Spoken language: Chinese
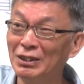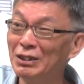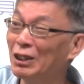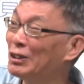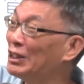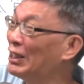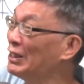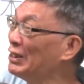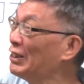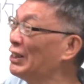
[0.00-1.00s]
这考
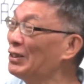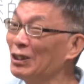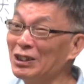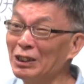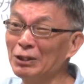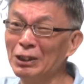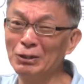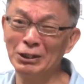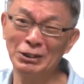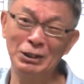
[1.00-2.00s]
GRE 都要先学希腊文、拉丁
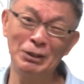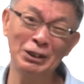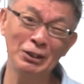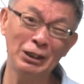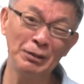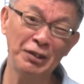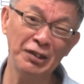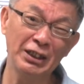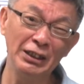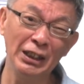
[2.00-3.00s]
文，这基本上都是他们的
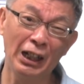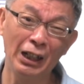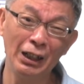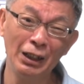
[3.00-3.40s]
字根啊。